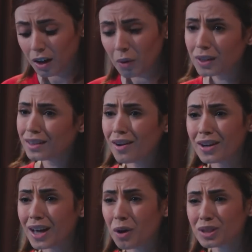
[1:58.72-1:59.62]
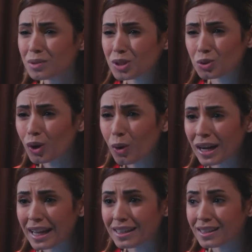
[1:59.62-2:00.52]
اه والله هو انت مسطوله
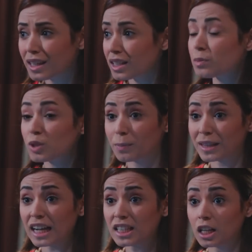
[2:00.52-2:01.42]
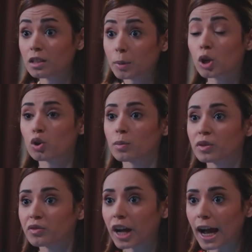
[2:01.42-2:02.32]
ولا ايه انت مش لما دخلتي علينا بره كنا
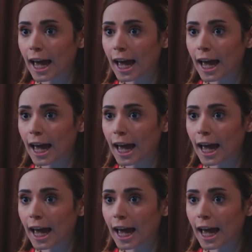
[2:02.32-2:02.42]
بنتفرج على